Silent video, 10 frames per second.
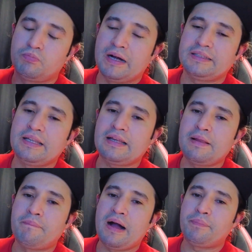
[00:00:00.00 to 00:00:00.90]
batendo
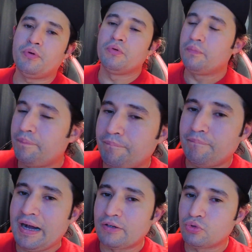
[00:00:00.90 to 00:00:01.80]
aquele papo
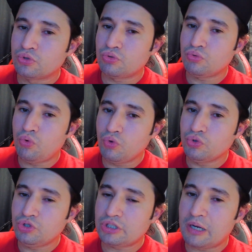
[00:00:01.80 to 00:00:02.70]
maroto com o
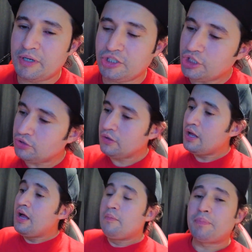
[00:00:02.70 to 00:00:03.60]
Yuji Tamashiro.
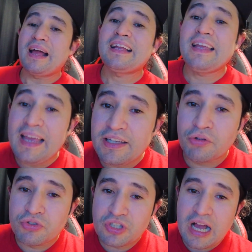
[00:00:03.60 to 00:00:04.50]
Para quem
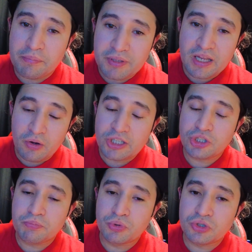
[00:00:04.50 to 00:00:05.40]
não sabe, né? Eu
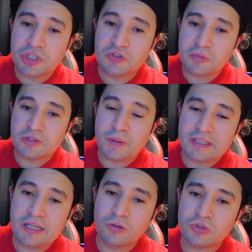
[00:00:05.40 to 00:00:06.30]
acho impossível, mas para
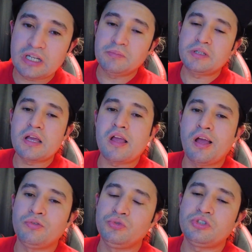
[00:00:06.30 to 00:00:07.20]
quem não sabe quem
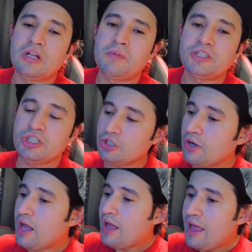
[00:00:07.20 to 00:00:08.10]
é o Yuji
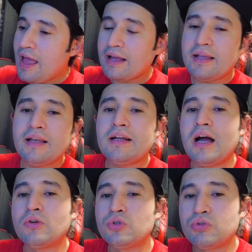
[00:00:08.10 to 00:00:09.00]
Tamashiro, é aquele
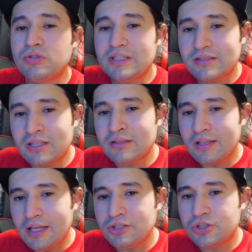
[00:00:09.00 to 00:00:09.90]
garoto
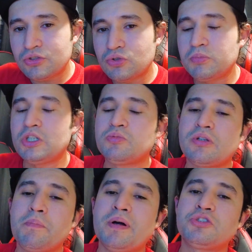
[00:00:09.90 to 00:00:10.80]
descendente, isso mesmo,
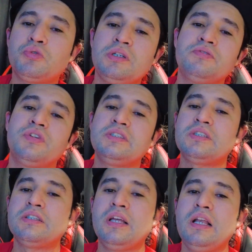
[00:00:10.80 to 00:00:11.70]
que passou a
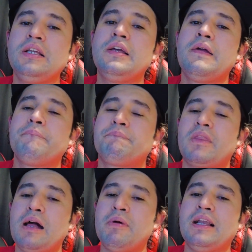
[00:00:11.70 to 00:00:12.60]
infância dele
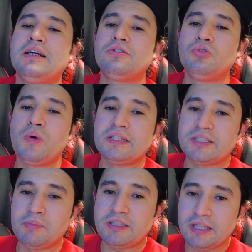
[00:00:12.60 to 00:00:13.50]
trabalhando no
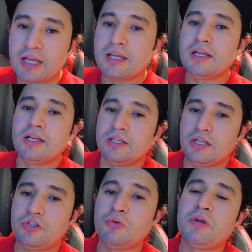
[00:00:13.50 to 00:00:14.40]
SBT.
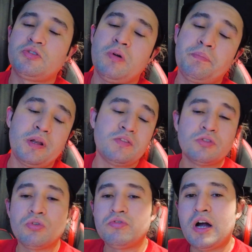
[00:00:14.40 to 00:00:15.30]
Isso mesmo,
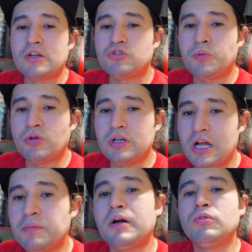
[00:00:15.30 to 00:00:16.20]
apresentou vários
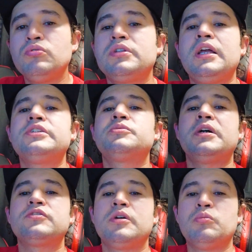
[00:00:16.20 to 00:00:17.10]
programas, um deles
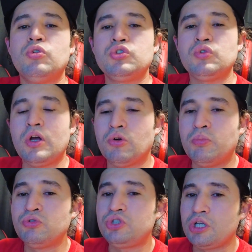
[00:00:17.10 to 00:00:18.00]
mais famoso é o
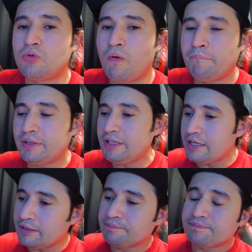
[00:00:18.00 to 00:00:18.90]
Bom Dia e
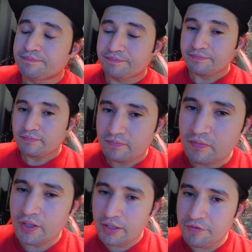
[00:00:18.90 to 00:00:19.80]
Companhia
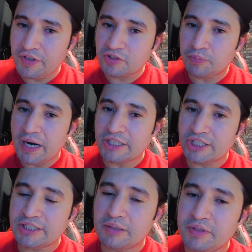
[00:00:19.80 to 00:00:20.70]
que fez
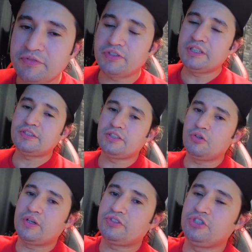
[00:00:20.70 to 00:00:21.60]
parte aí da minha infância.
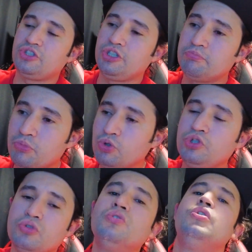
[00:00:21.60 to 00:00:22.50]
Eu assisti
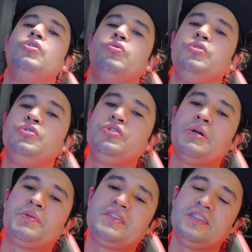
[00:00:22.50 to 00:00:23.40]
muito o Yudi
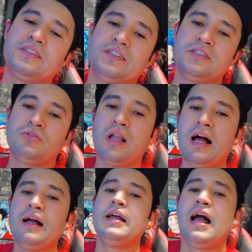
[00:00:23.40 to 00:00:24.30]
apresentando
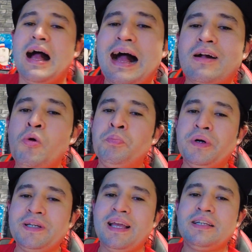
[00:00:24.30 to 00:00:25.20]
lá.
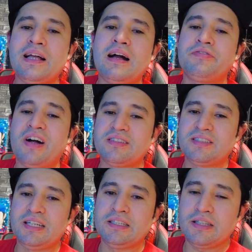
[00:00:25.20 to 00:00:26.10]
Acompanhei ele na
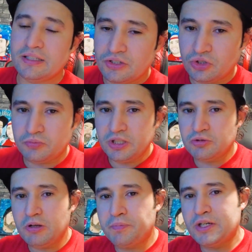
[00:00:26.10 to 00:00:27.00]
Fazenda, isso
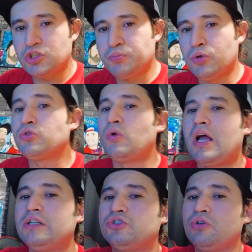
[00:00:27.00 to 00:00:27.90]
mesmo, ele participou do
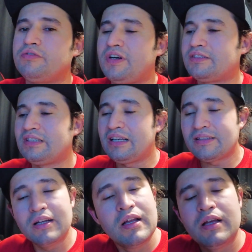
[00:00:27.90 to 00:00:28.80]
reality show A
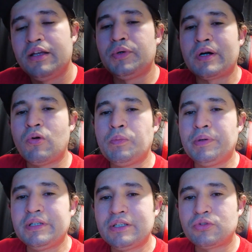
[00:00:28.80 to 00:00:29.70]
Fazenda. Eu
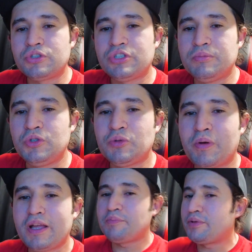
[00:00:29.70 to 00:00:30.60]
acompanhei, torci muito
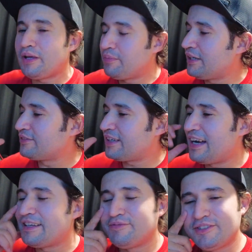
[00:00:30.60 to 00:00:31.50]
para ele, porque, mano, o
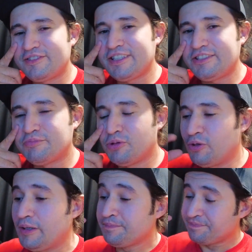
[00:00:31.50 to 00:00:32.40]
cara é muito gente
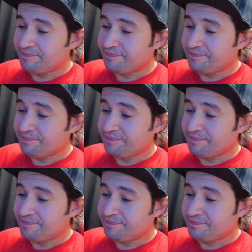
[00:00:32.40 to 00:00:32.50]
boa.